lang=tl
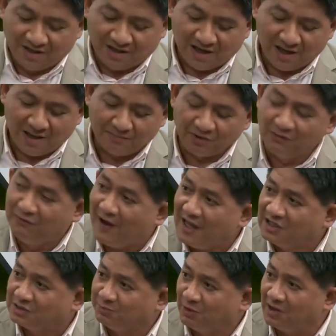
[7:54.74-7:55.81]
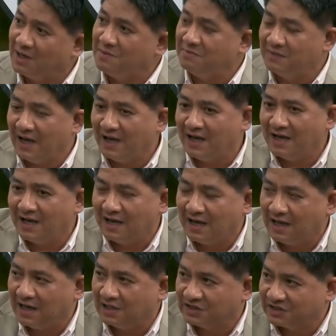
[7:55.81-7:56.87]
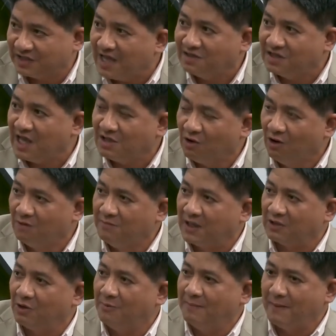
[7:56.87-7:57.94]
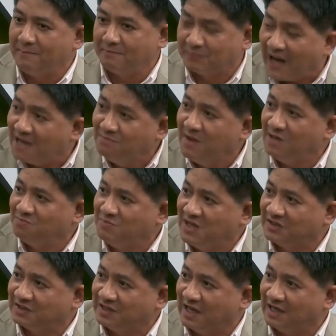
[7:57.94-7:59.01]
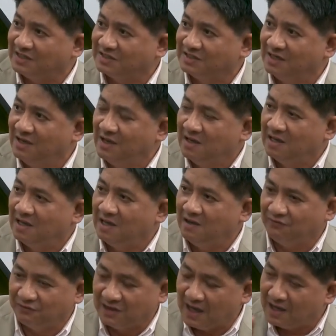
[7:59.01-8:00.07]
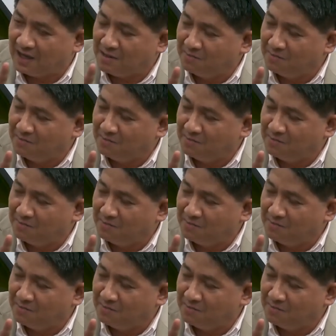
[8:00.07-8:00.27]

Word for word: uh, provides for a, uh, a state takeover of a private business, Mm -hmm. if the